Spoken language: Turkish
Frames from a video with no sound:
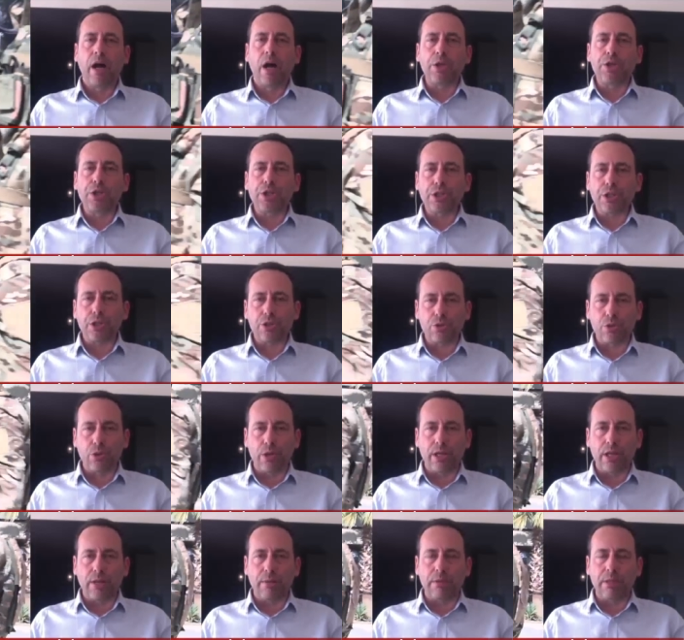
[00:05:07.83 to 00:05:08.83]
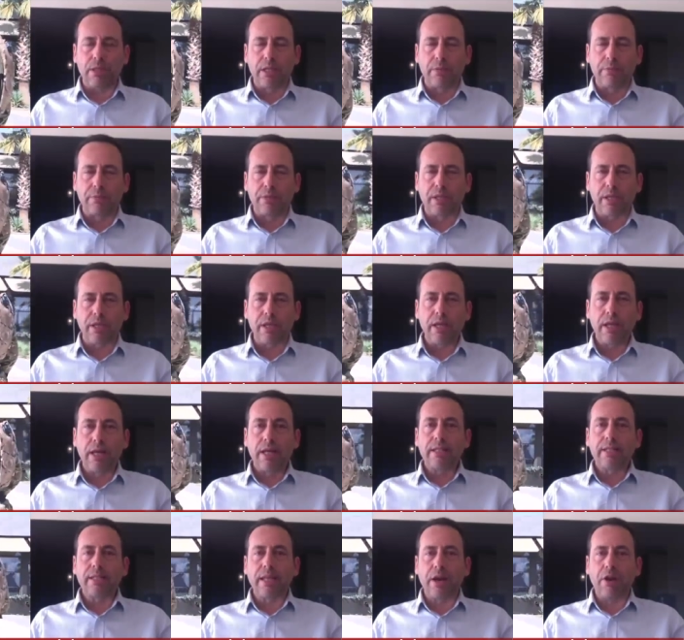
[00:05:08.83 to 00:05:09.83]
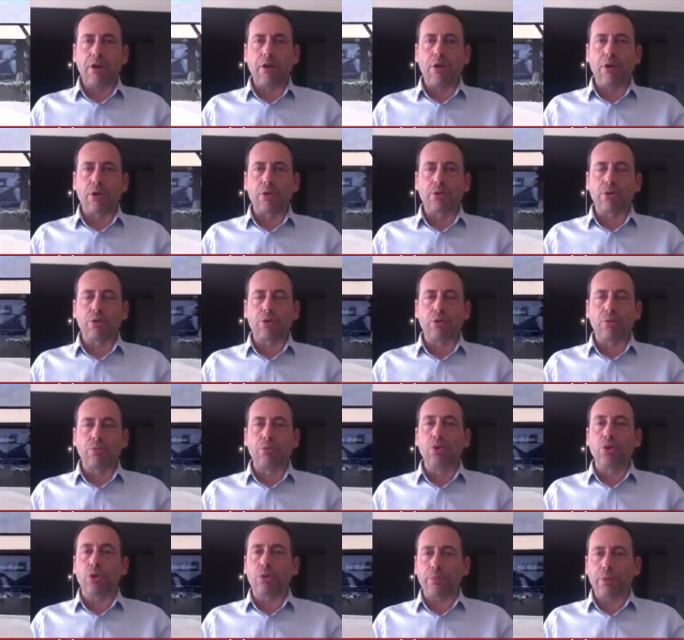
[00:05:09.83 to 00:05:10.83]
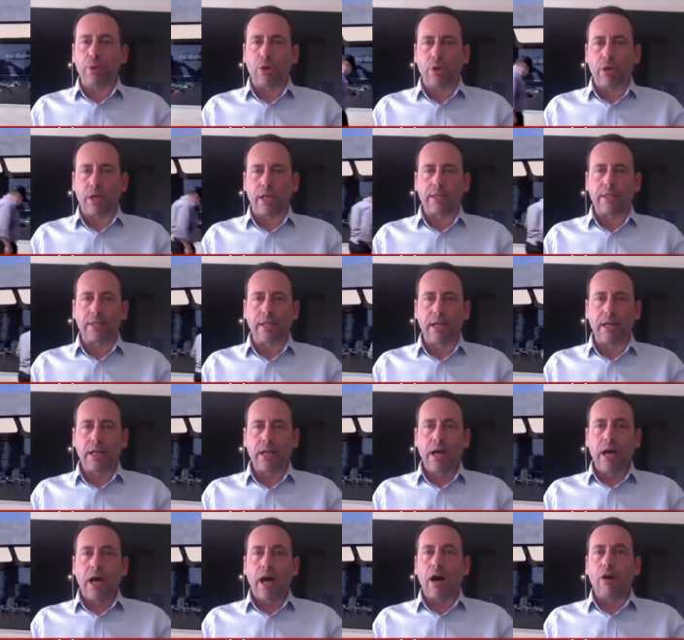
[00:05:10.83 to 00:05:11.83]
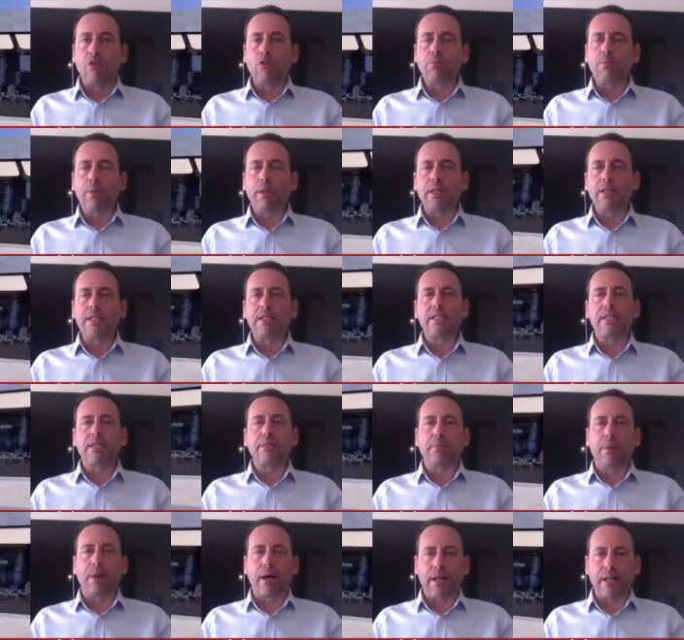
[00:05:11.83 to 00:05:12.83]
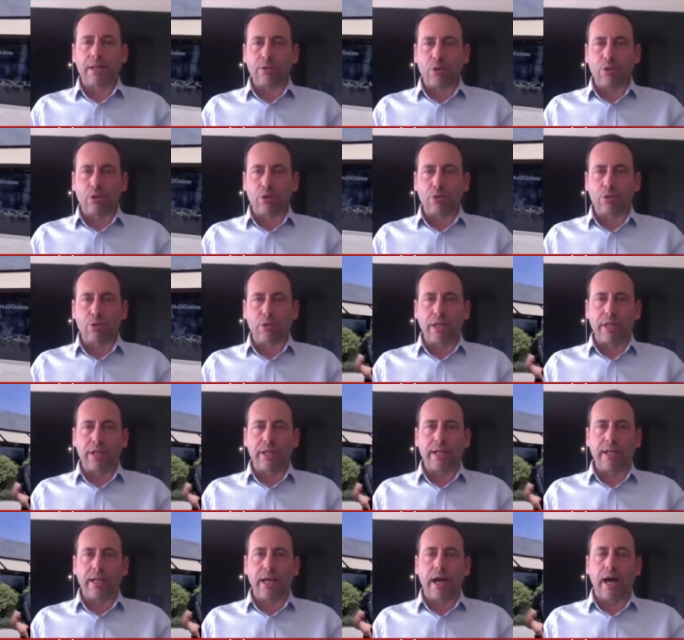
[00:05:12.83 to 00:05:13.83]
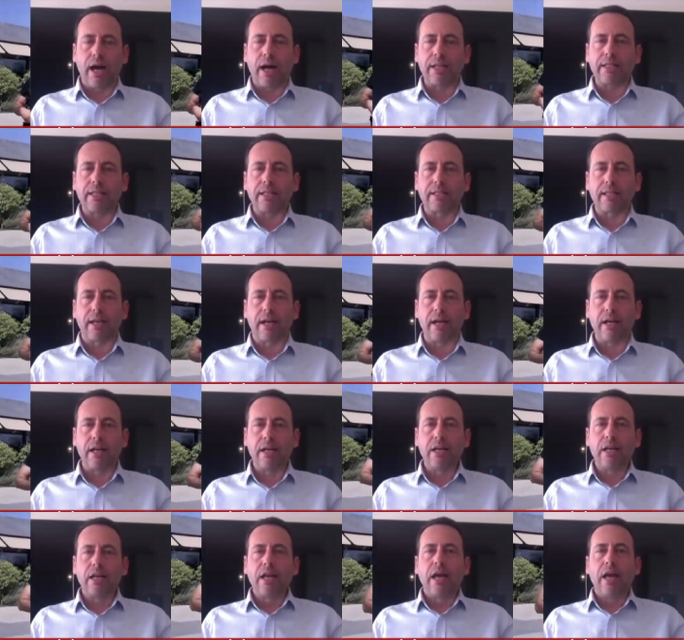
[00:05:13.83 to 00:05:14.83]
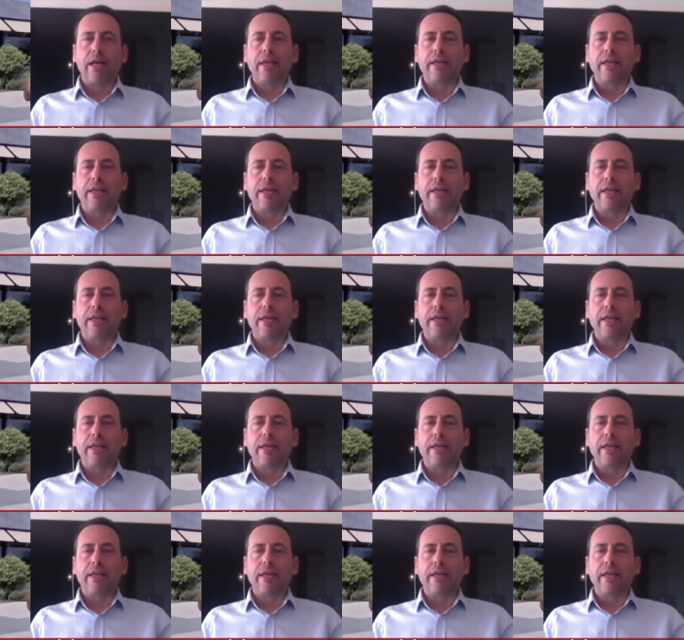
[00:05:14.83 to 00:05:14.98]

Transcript: açıkça söyleyebilirim ki terör örgütü büyük bir oranda Avrupalı istihbarat örgütleriyle adeta